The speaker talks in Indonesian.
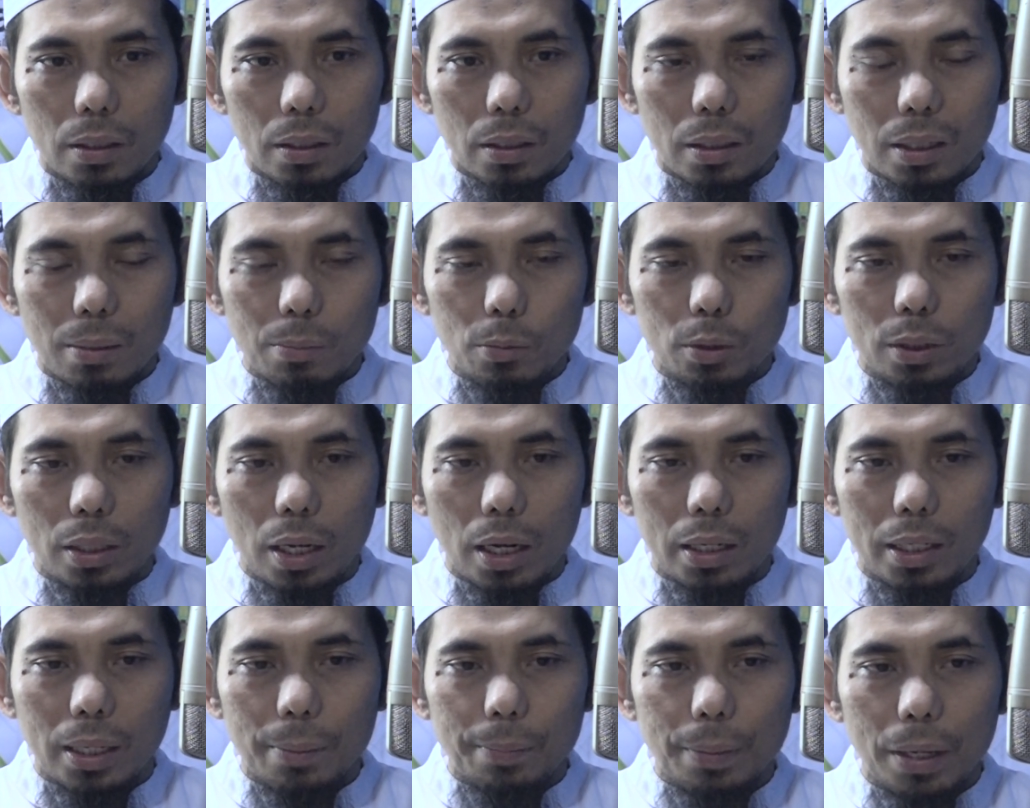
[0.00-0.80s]
Namun
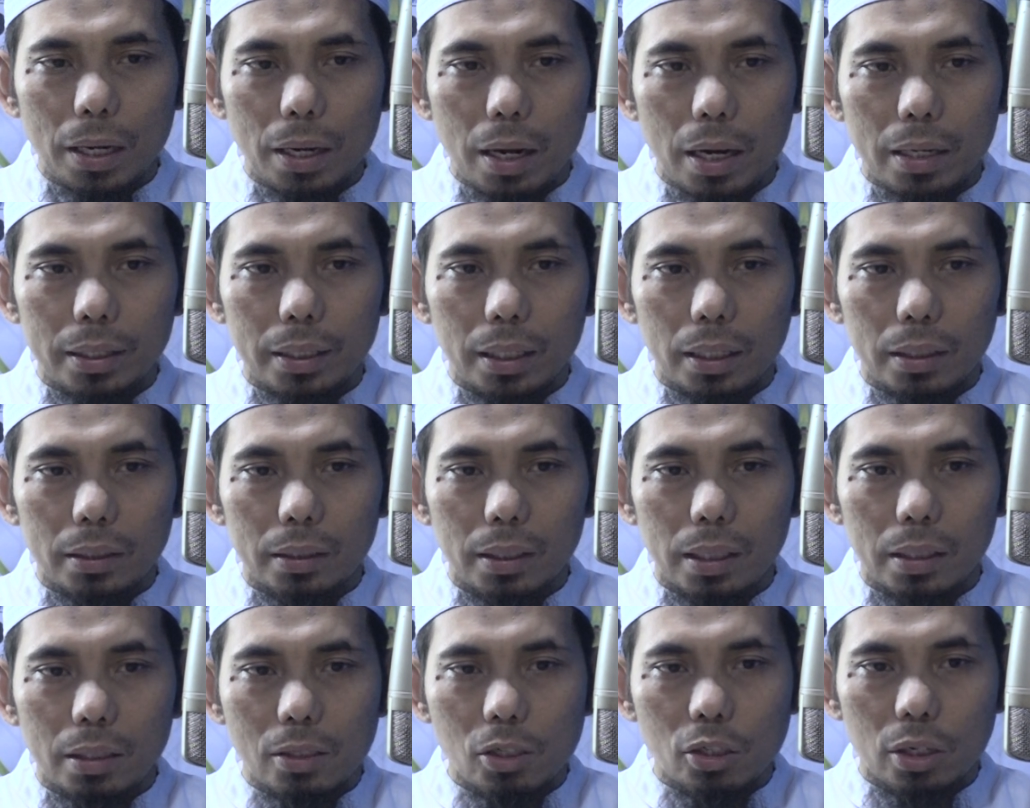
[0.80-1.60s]
terhadap hal-hal yang
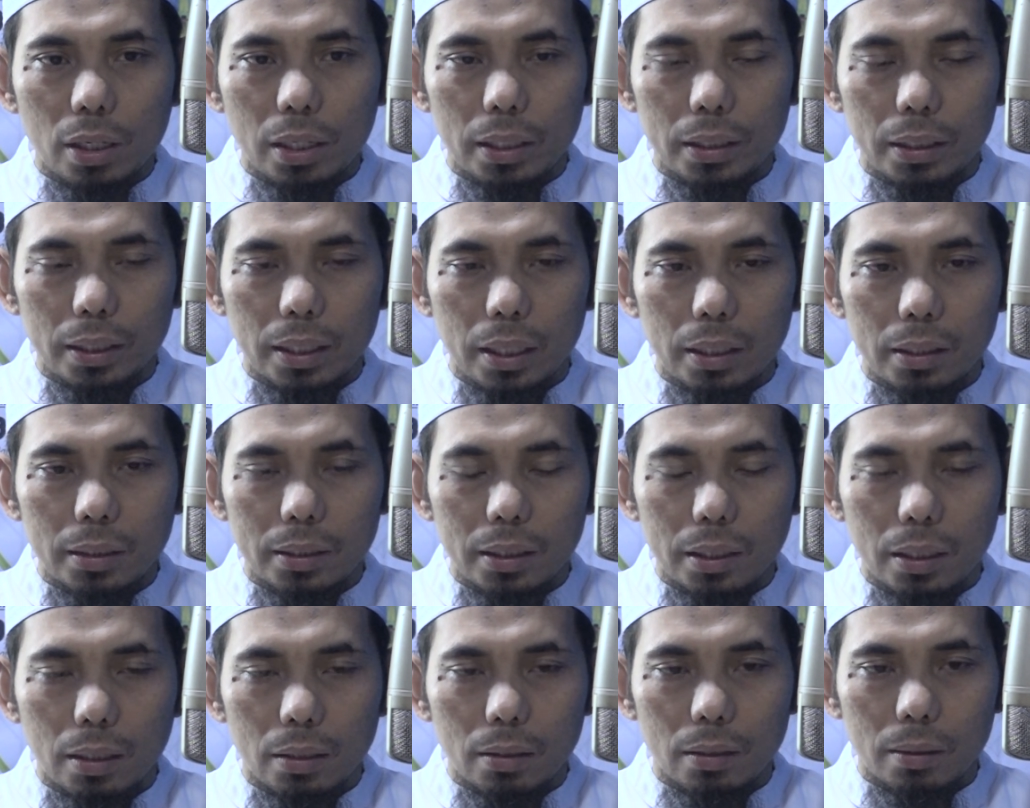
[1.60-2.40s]
tidak disyariatkan
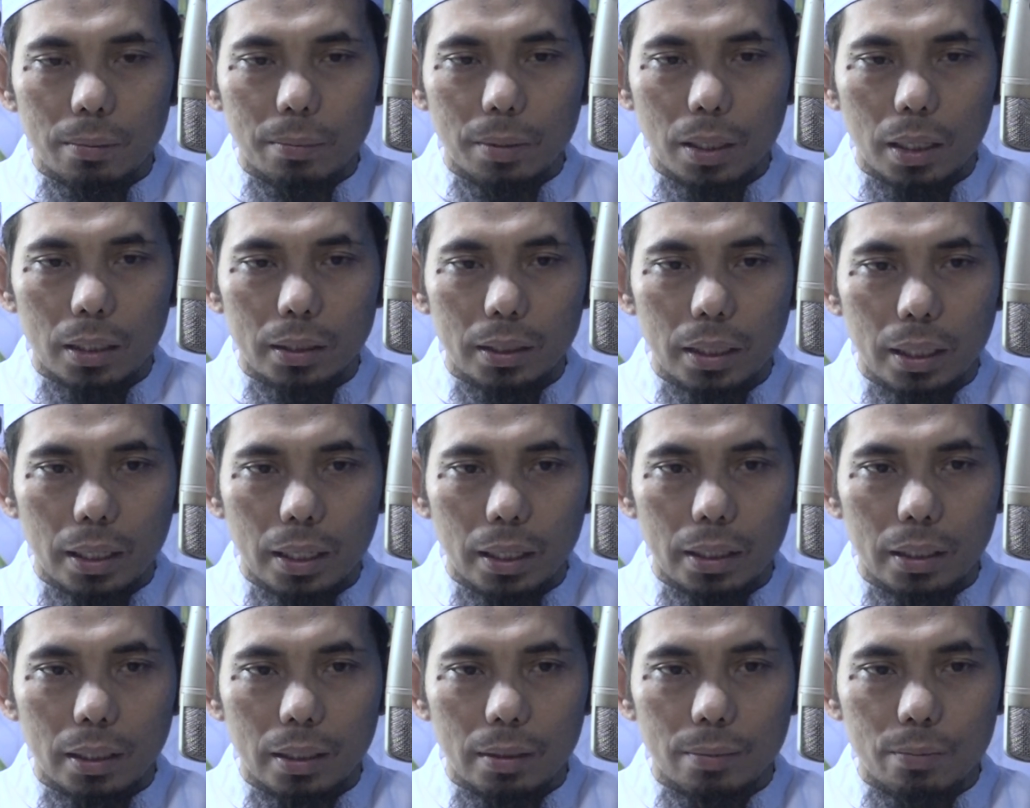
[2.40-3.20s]
yang Allah
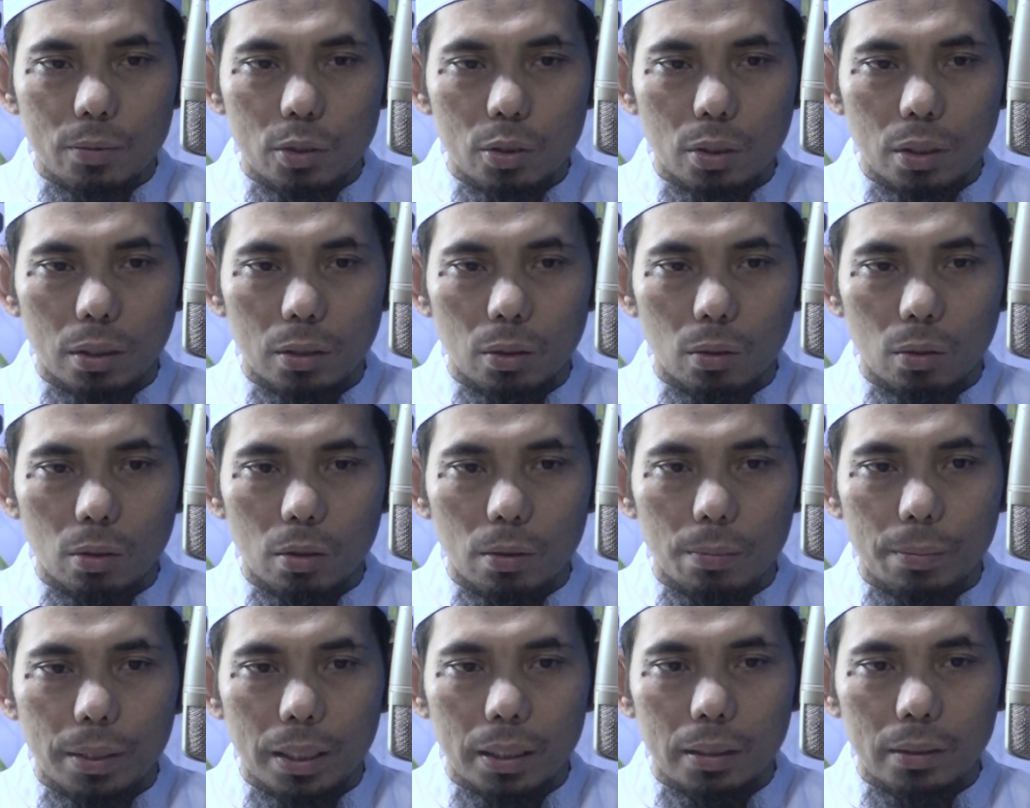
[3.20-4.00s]
mengatakan dalam surat
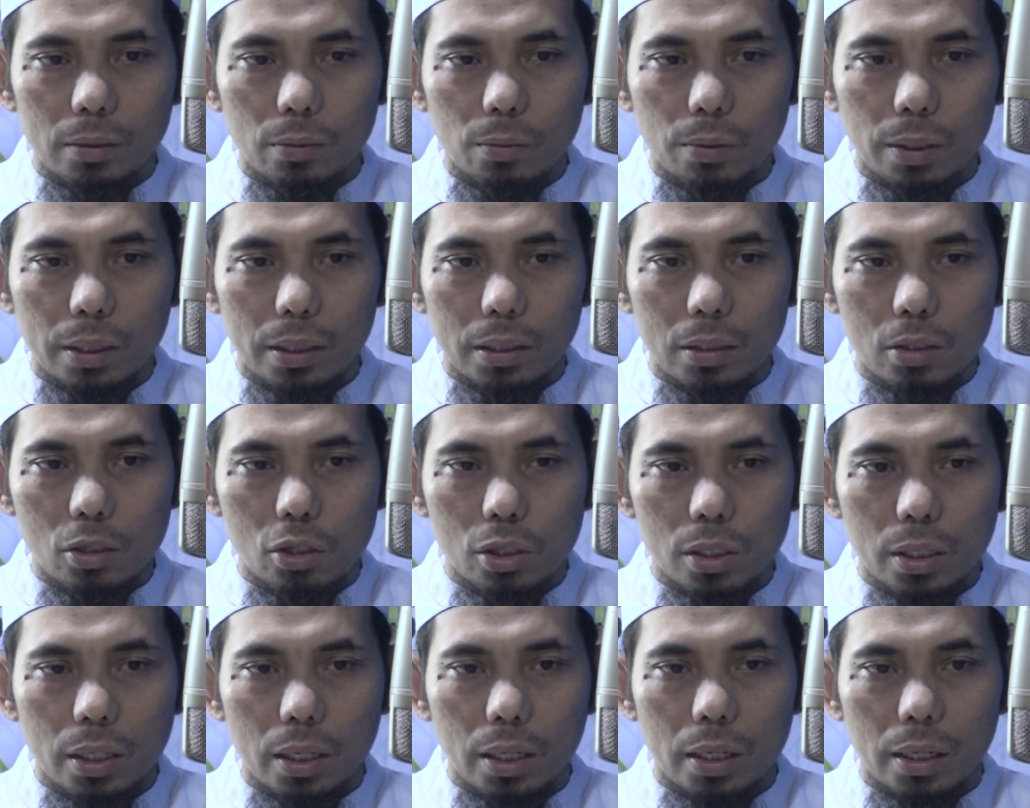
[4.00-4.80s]
Luqman wa in
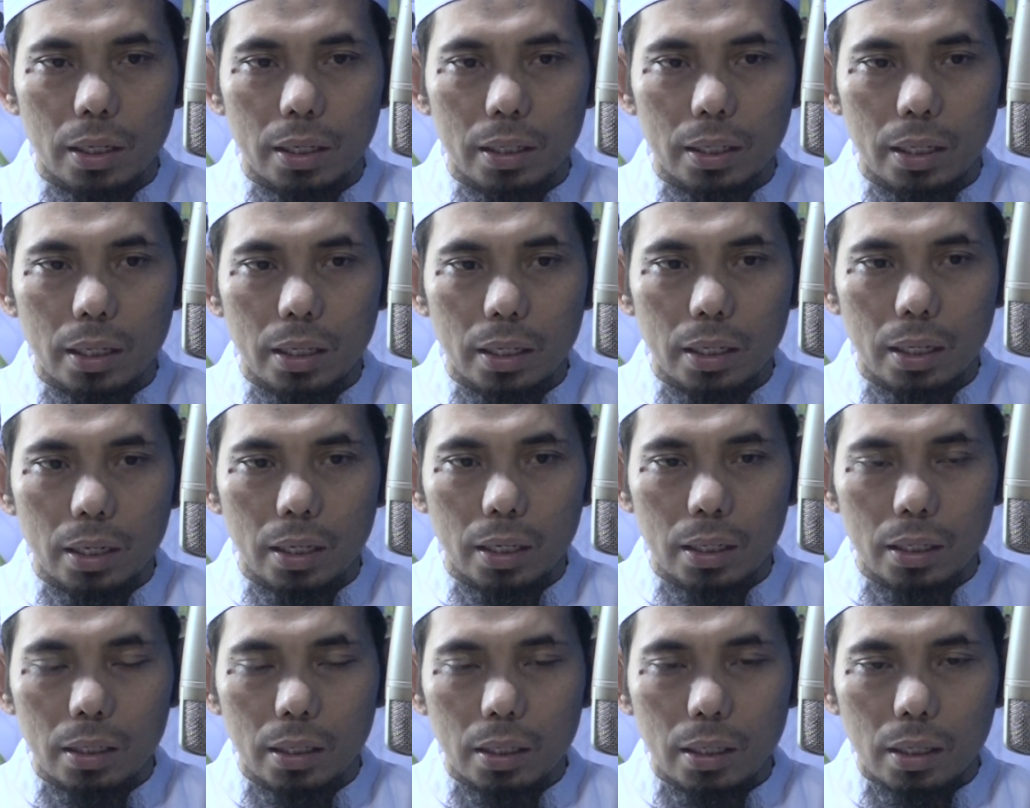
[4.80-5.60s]

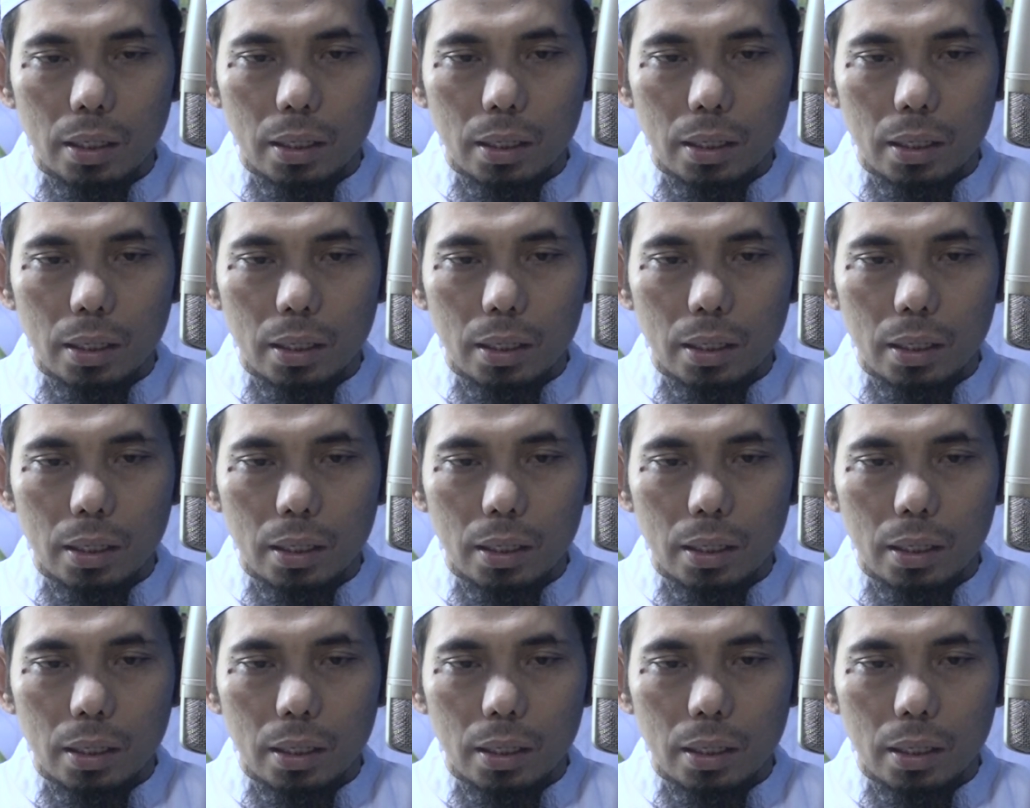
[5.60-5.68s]
jahadaka